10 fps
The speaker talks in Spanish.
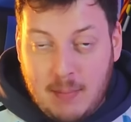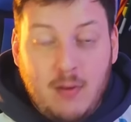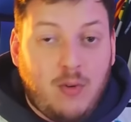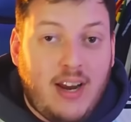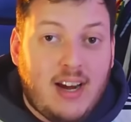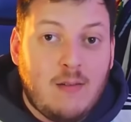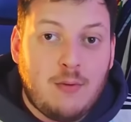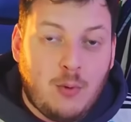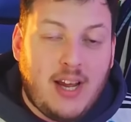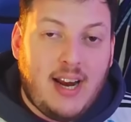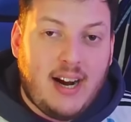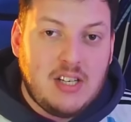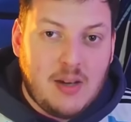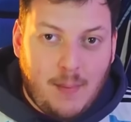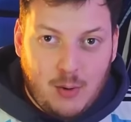para mí fue la gran figura de la
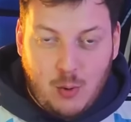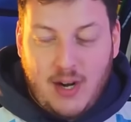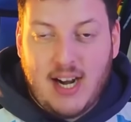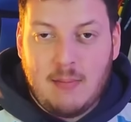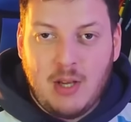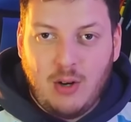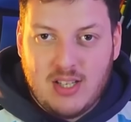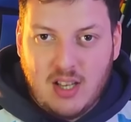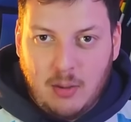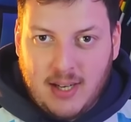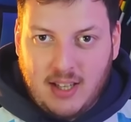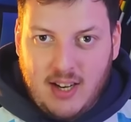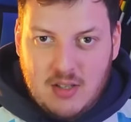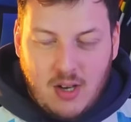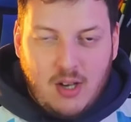cancha, pero su gran amigo Lisandro
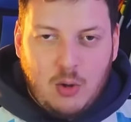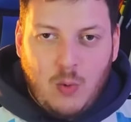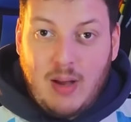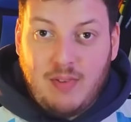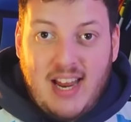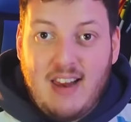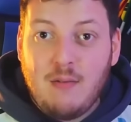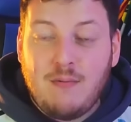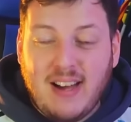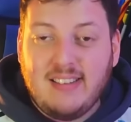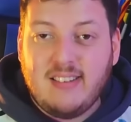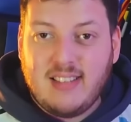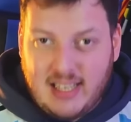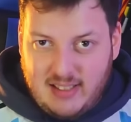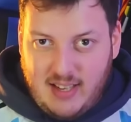Martínez tuvo una final
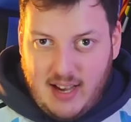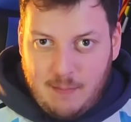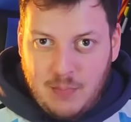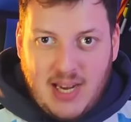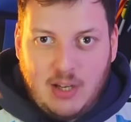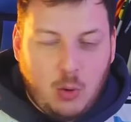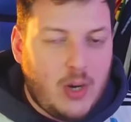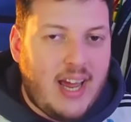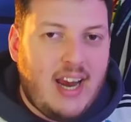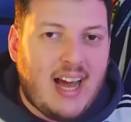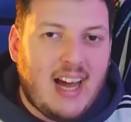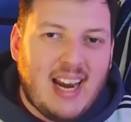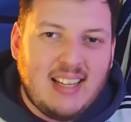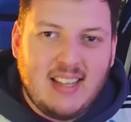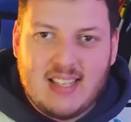fantástica, a la altura de las
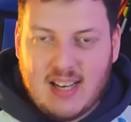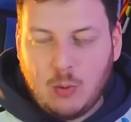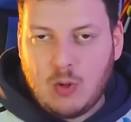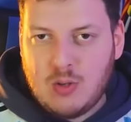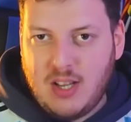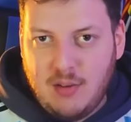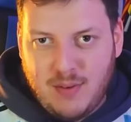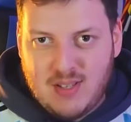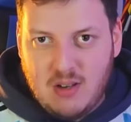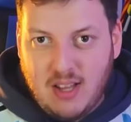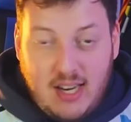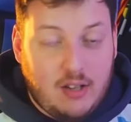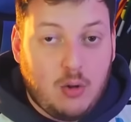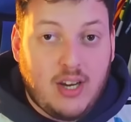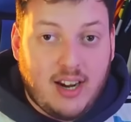grandes actuaciones defensivas de
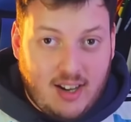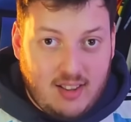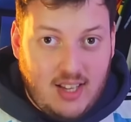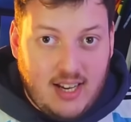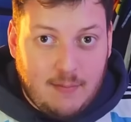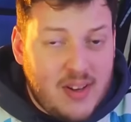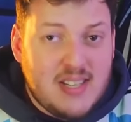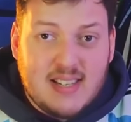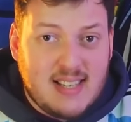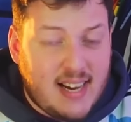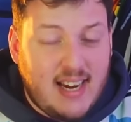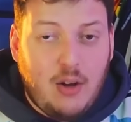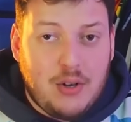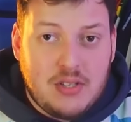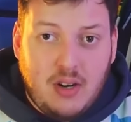la historia argentina. No es
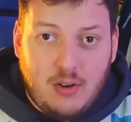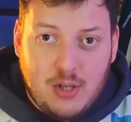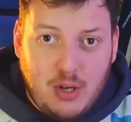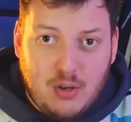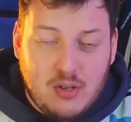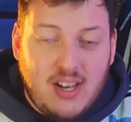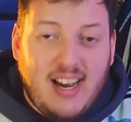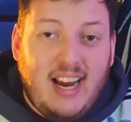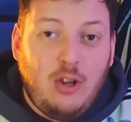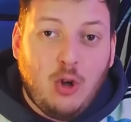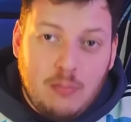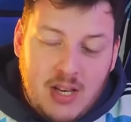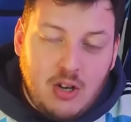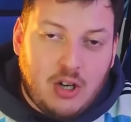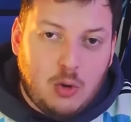exagerado decirlo chicos, el
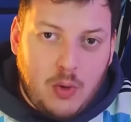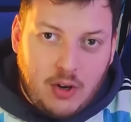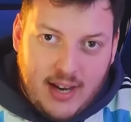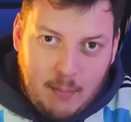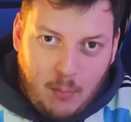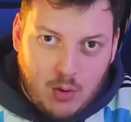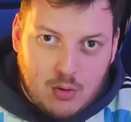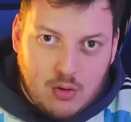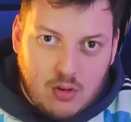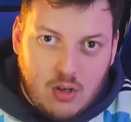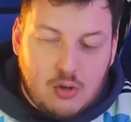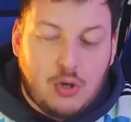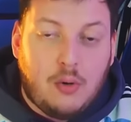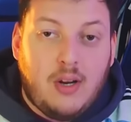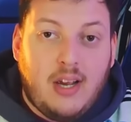dominio que tuvieron ambos
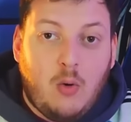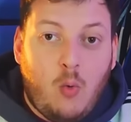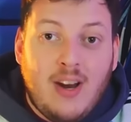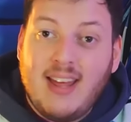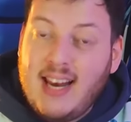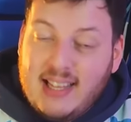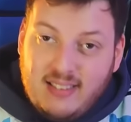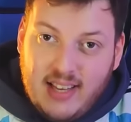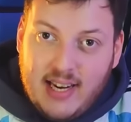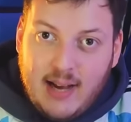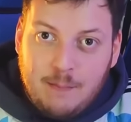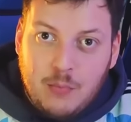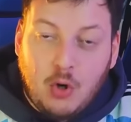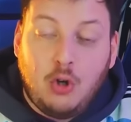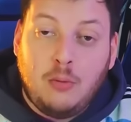sobre una delantera
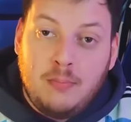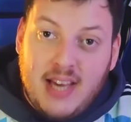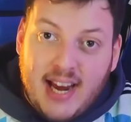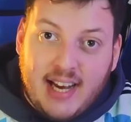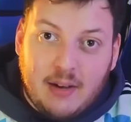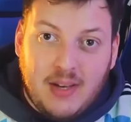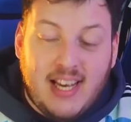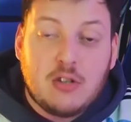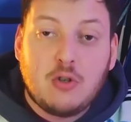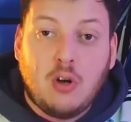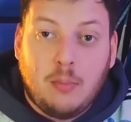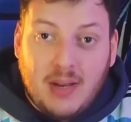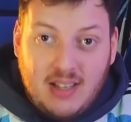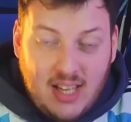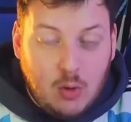colombiana que venía
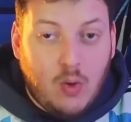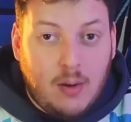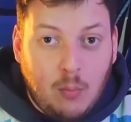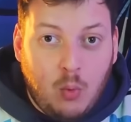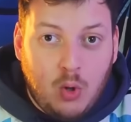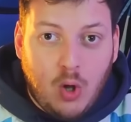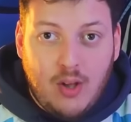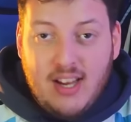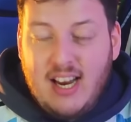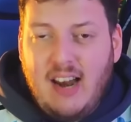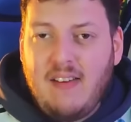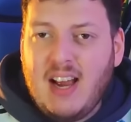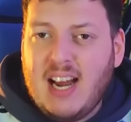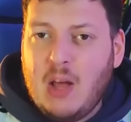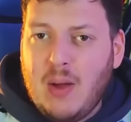sorprendiendo al mundo. La
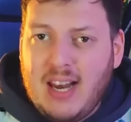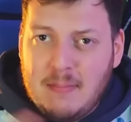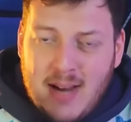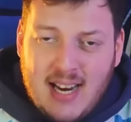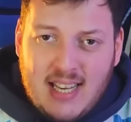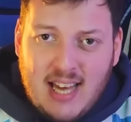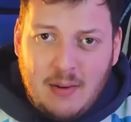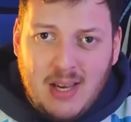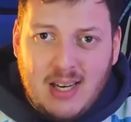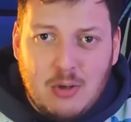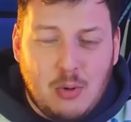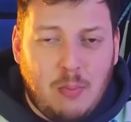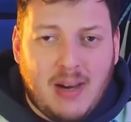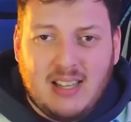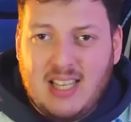habían ganado a Alemania, habían hecho
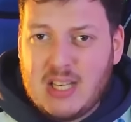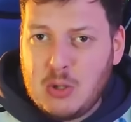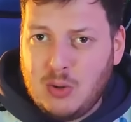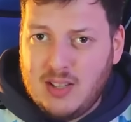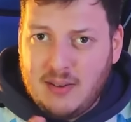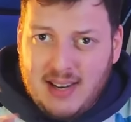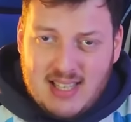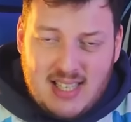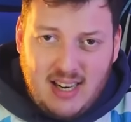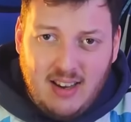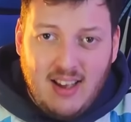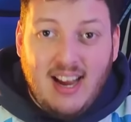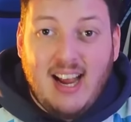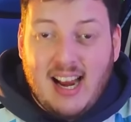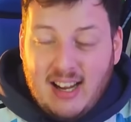un partidazo contra Brasil,
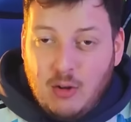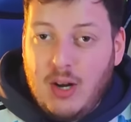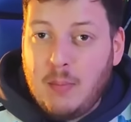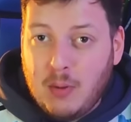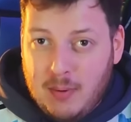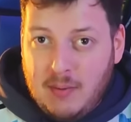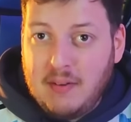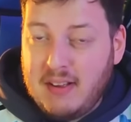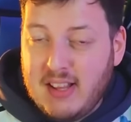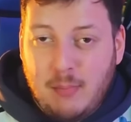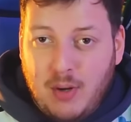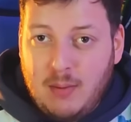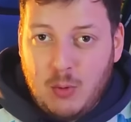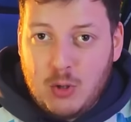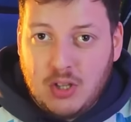ganándole por primera vez
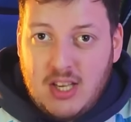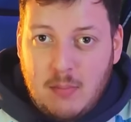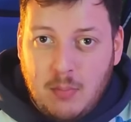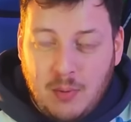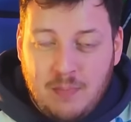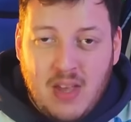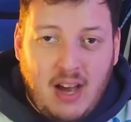después de mucho tiempo.